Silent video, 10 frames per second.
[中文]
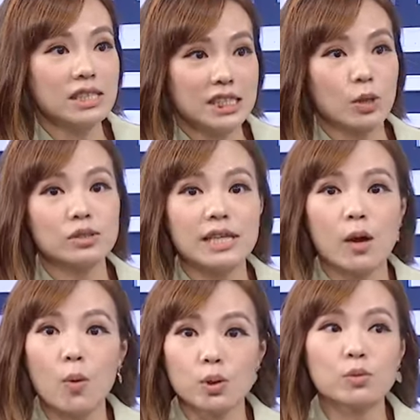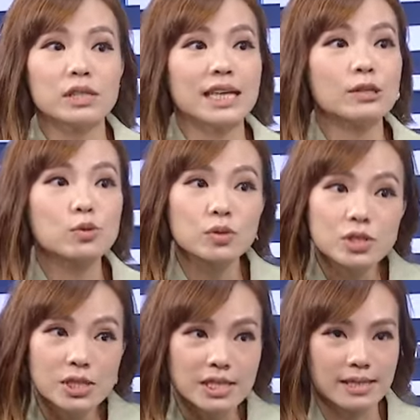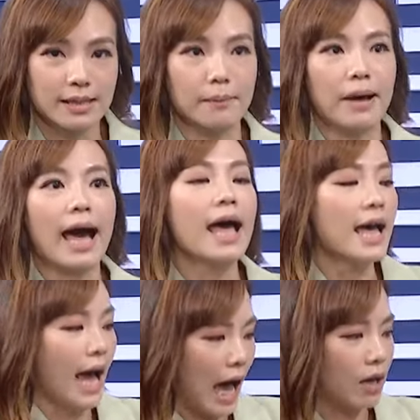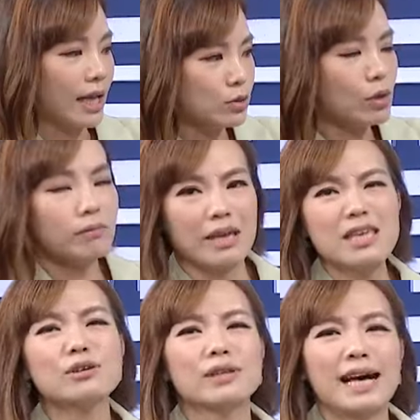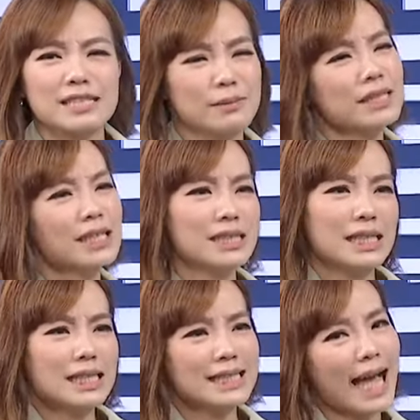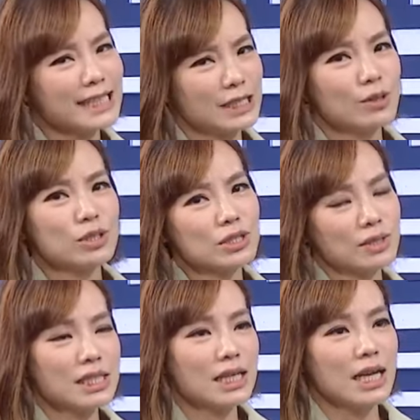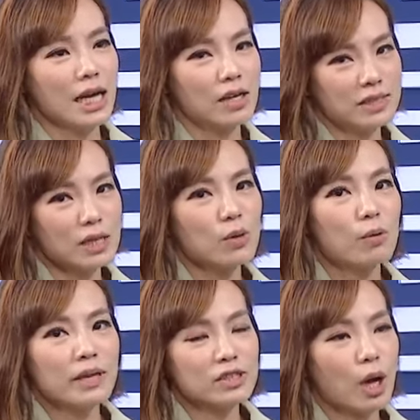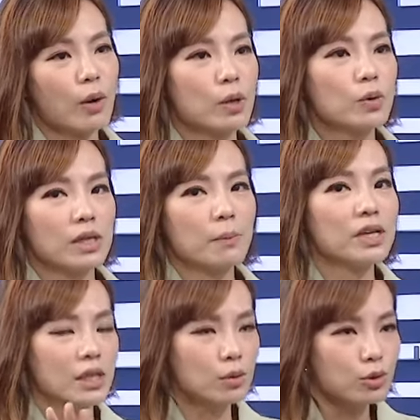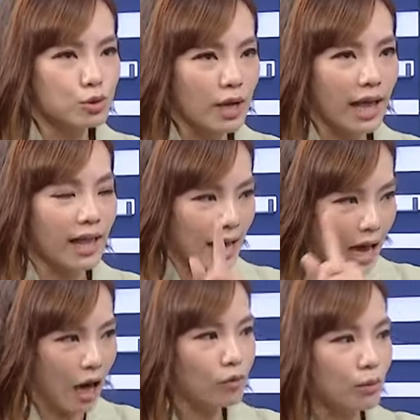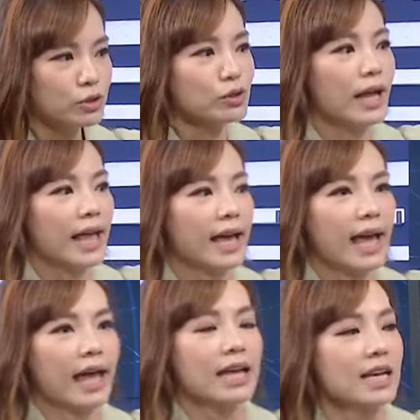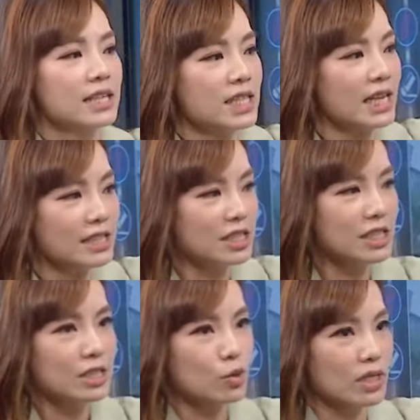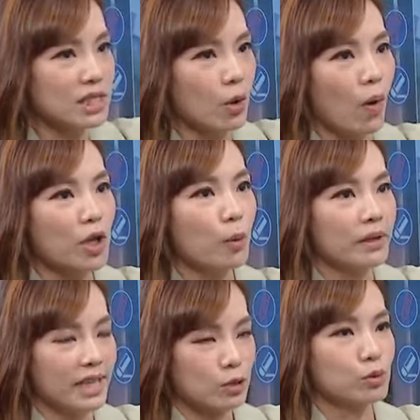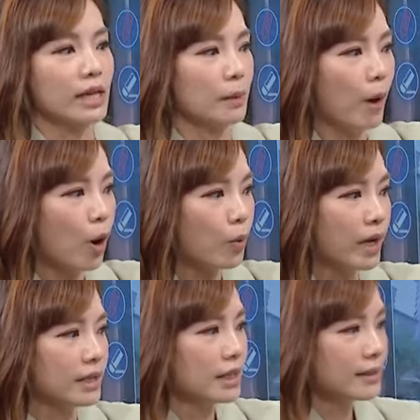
以前都是在郭董底下做事情的嘛。对，好，他说没有啦，怎么可能？他以前都是有这个呃见过面。都会过得不可能互酸。好，我们就来看看这个是最近网友们贴出来的 Po 文。